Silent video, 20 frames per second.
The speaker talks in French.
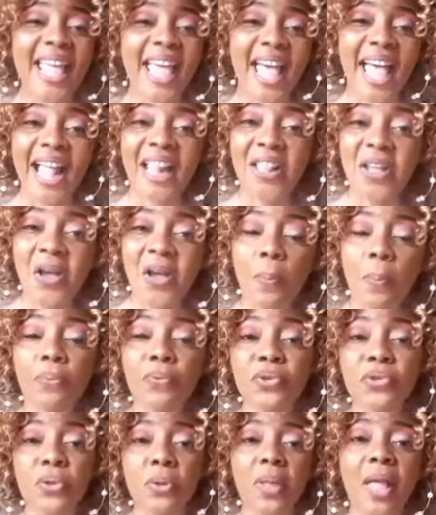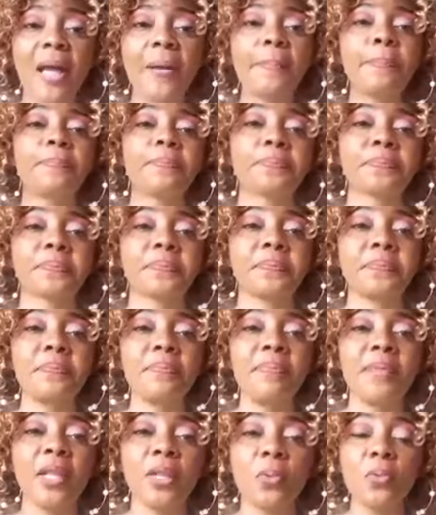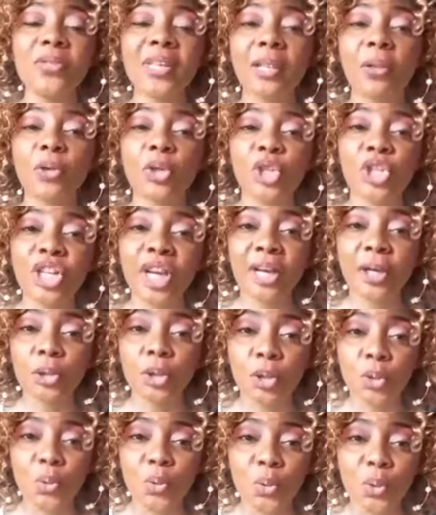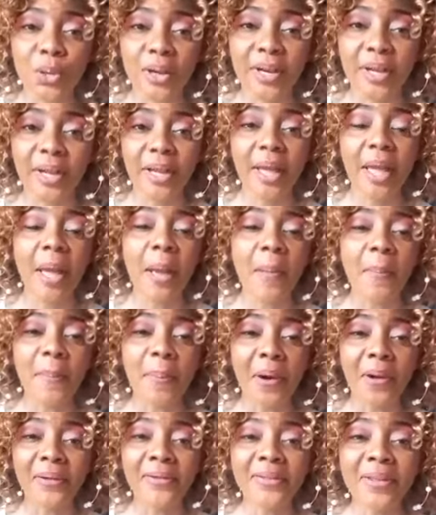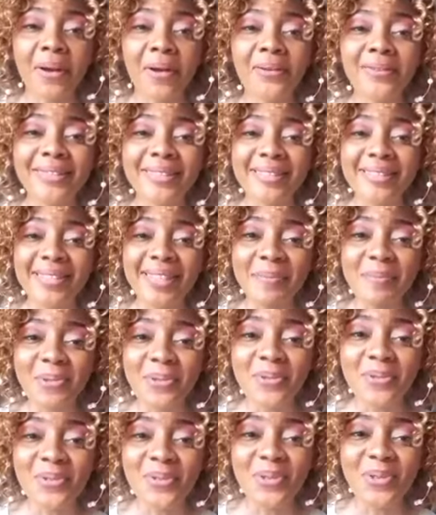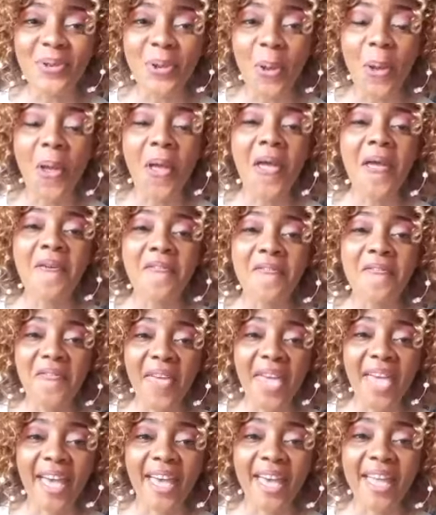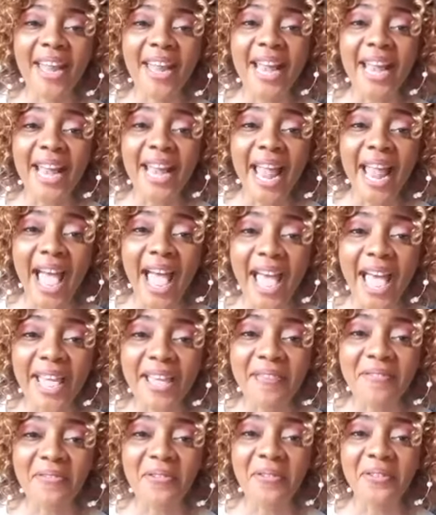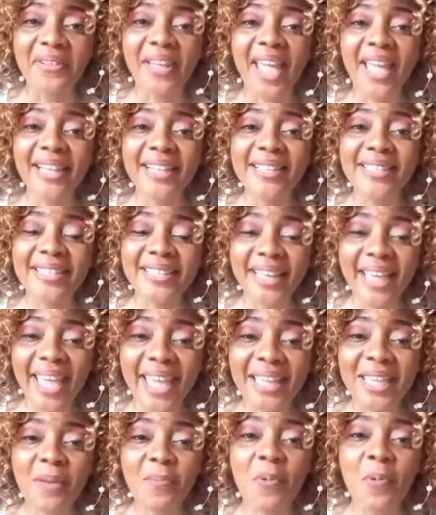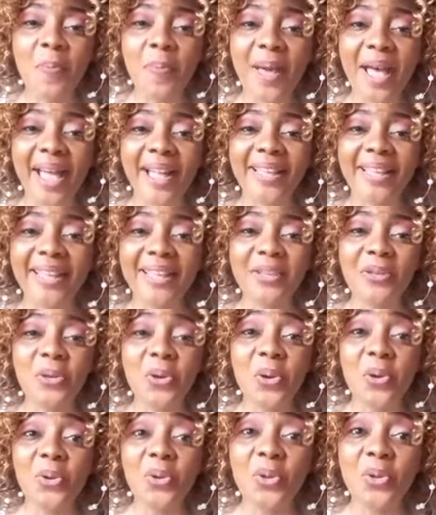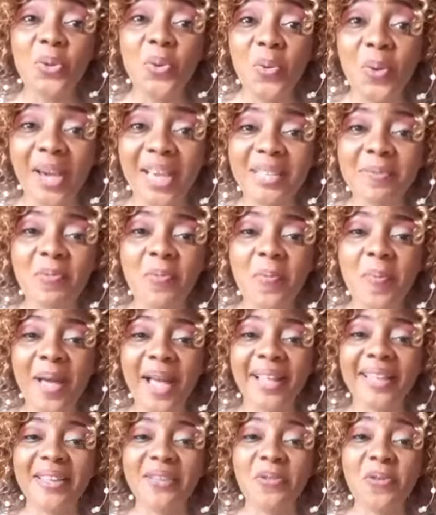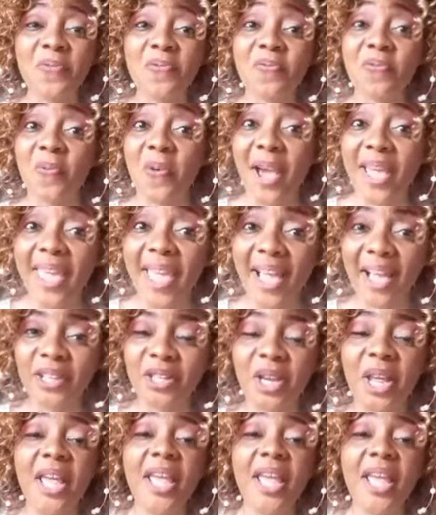Alors, pour cela, nous allons chaque jour, pendant 10 minutes, faire un live, un direct pour parler de tourisme, pour parler de voyage